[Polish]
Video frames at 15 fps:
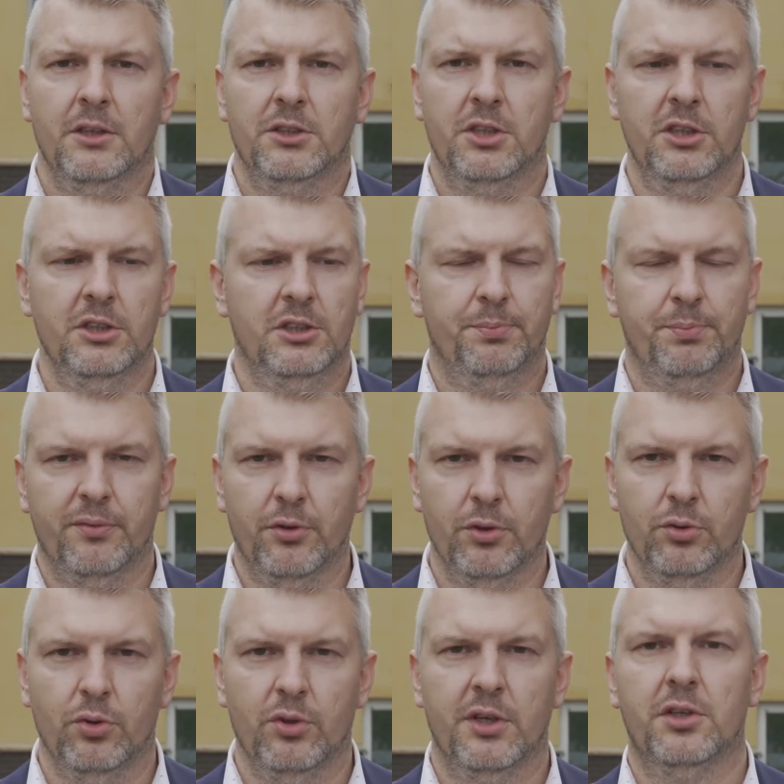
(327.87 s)
czyli z
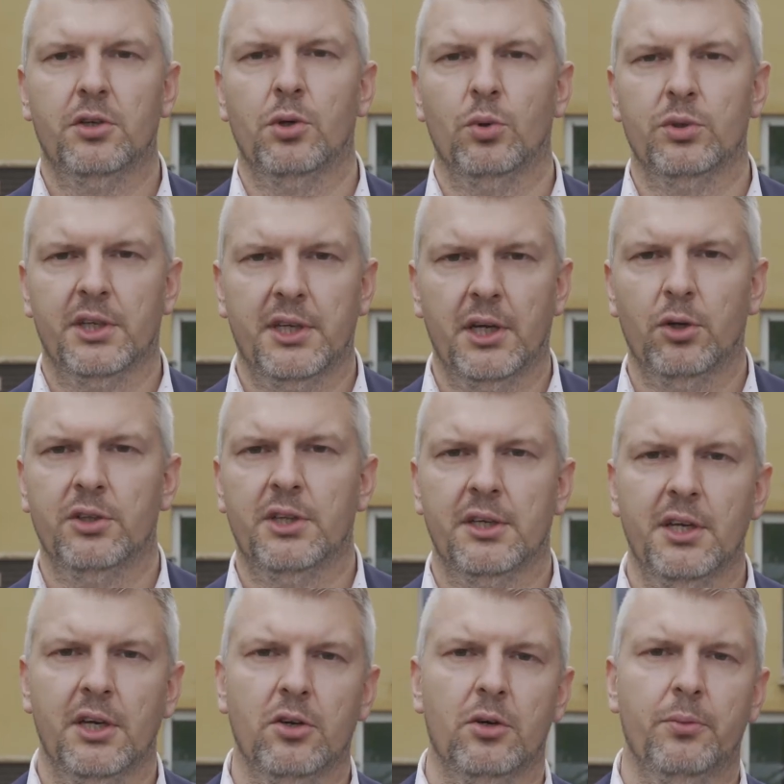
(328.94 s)
powodu artykułu takiego i
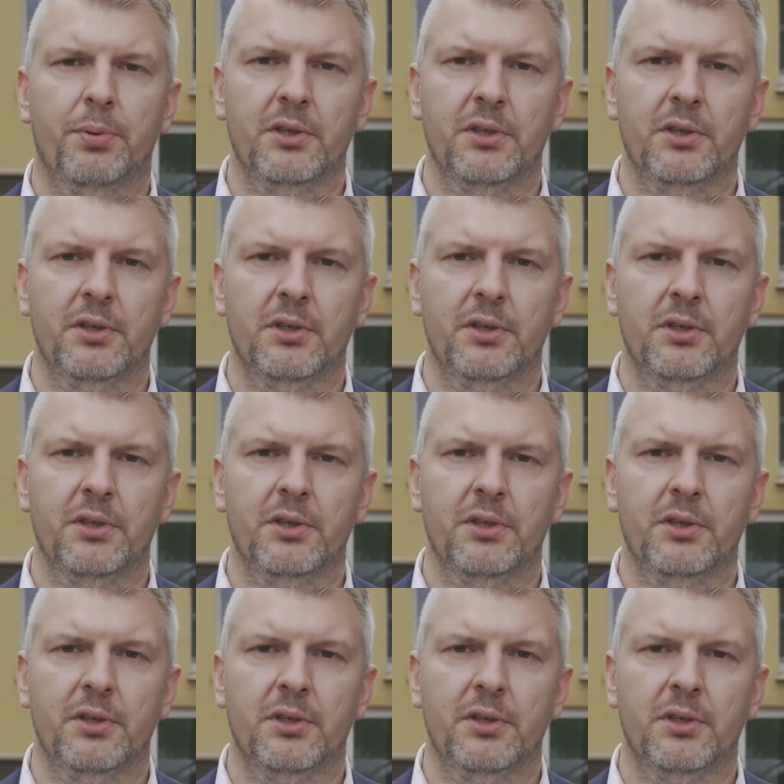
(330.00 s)
takiego,